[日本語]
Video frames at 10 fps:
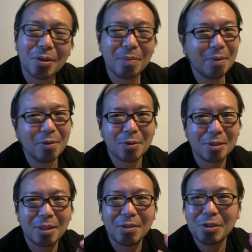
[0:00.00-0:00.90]
今までと
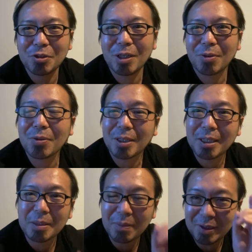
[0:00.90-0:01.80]
違う練習やろうとかね、
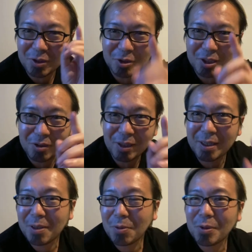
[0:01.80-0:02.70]
今までと違う体
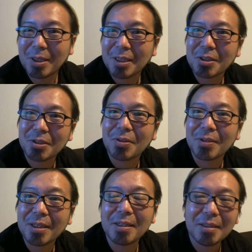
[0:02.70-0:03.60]
験この1ヶ月しようっ
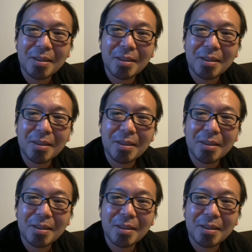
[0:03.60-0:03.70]
て。